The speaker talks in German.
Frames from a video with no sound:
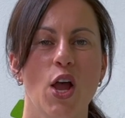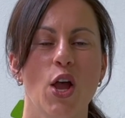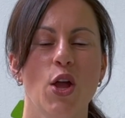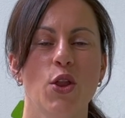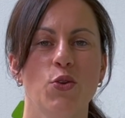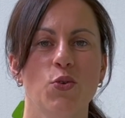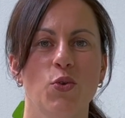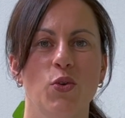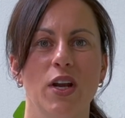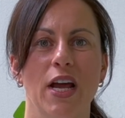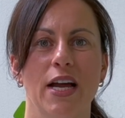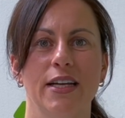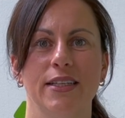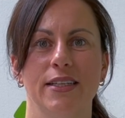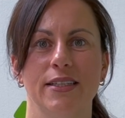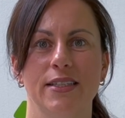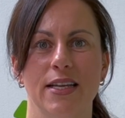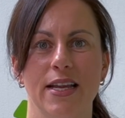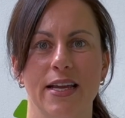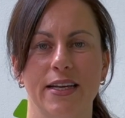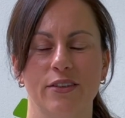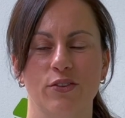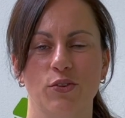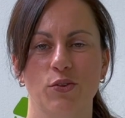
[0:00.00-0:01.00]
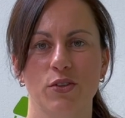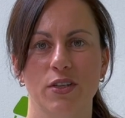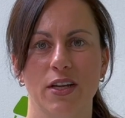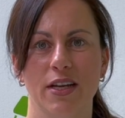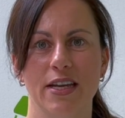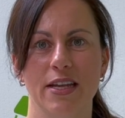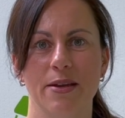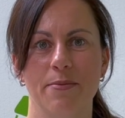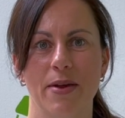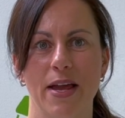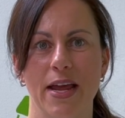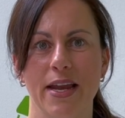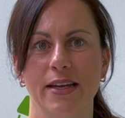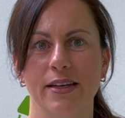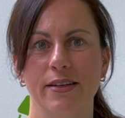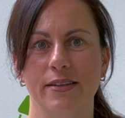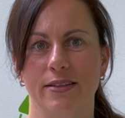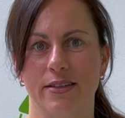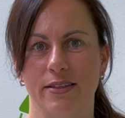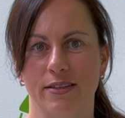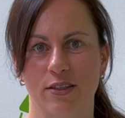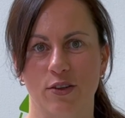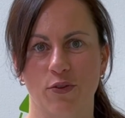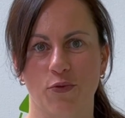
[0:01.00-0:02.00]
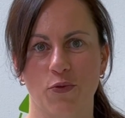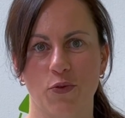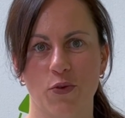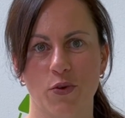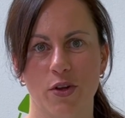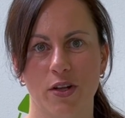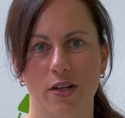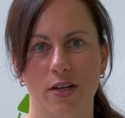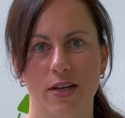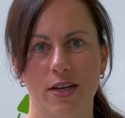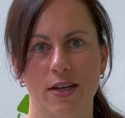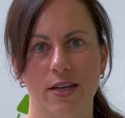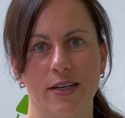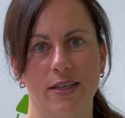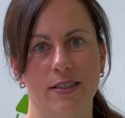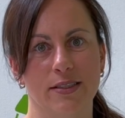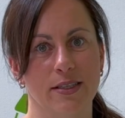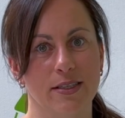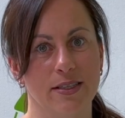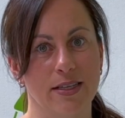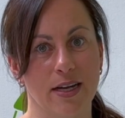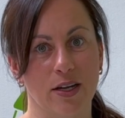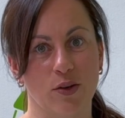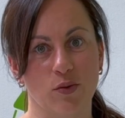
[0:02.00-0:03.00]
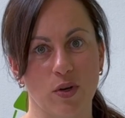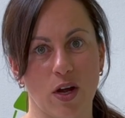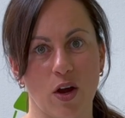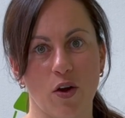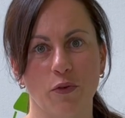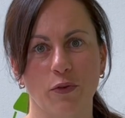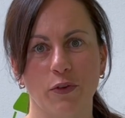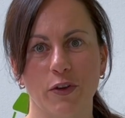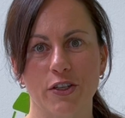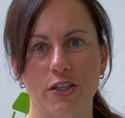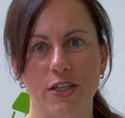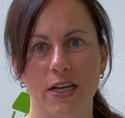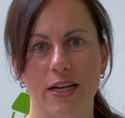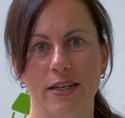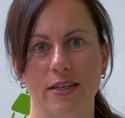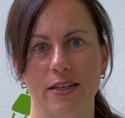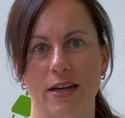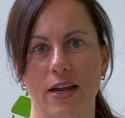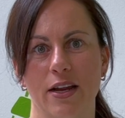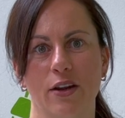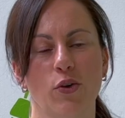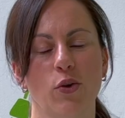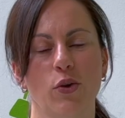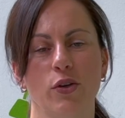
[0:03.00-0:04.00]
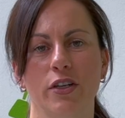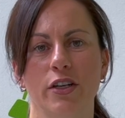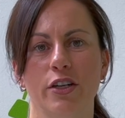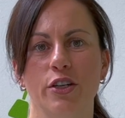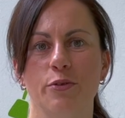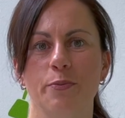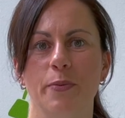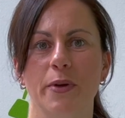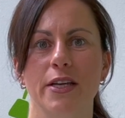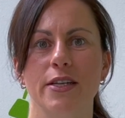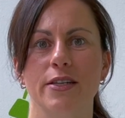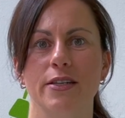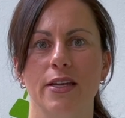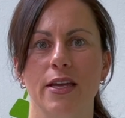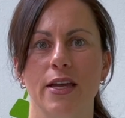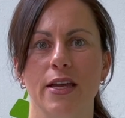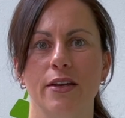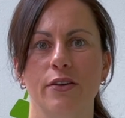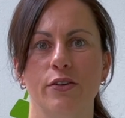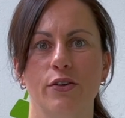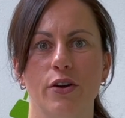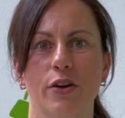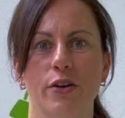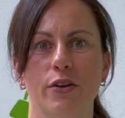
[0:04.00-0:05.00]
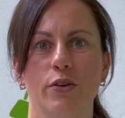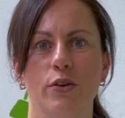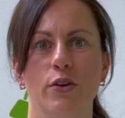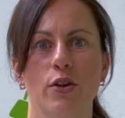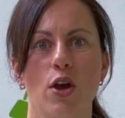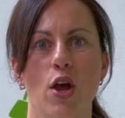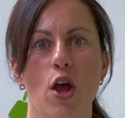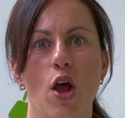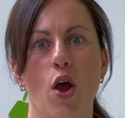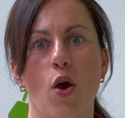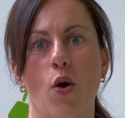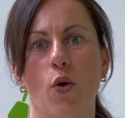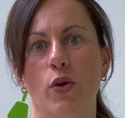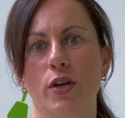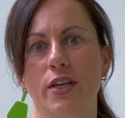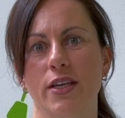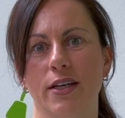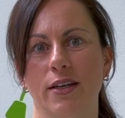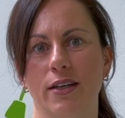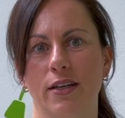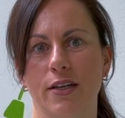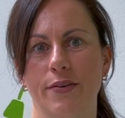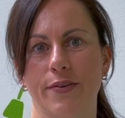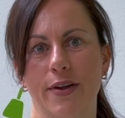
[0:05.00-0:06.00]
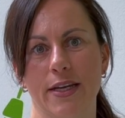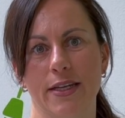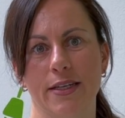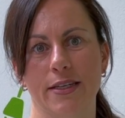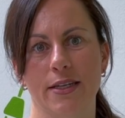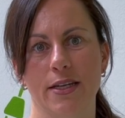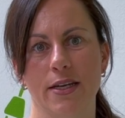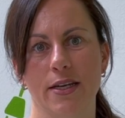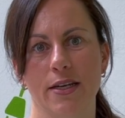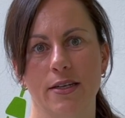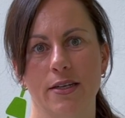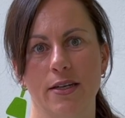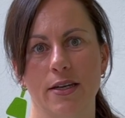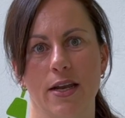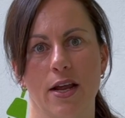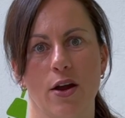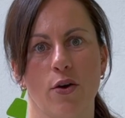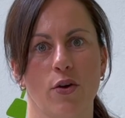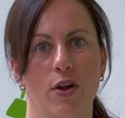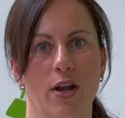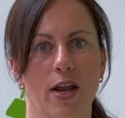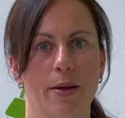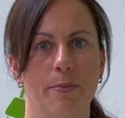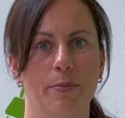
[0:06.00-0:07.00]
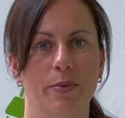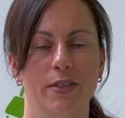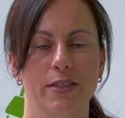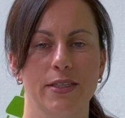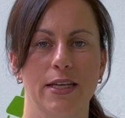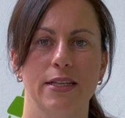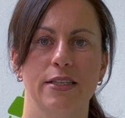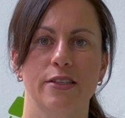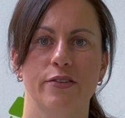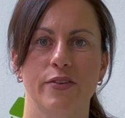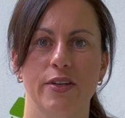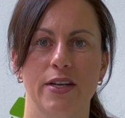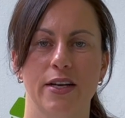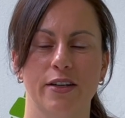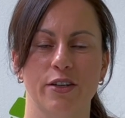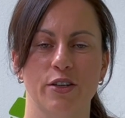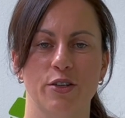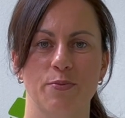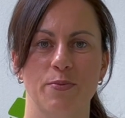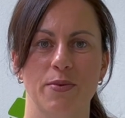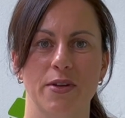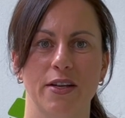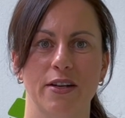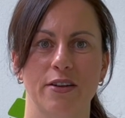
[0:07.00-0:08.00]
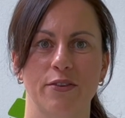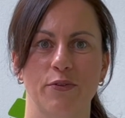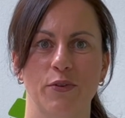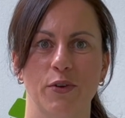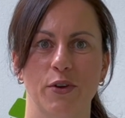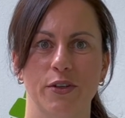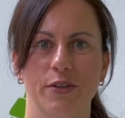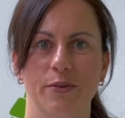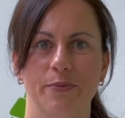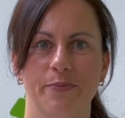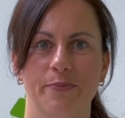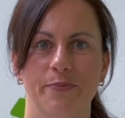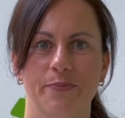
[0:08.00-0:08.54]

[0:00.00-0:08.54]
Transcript: Nun hat das Elektrounternehmen endlich das Gefühl, dass sie sehr gut aufgestellt in ein Kundengespräch gehen können und ihre Qualität in der Online-Präsenz wiedergespiegelt wird.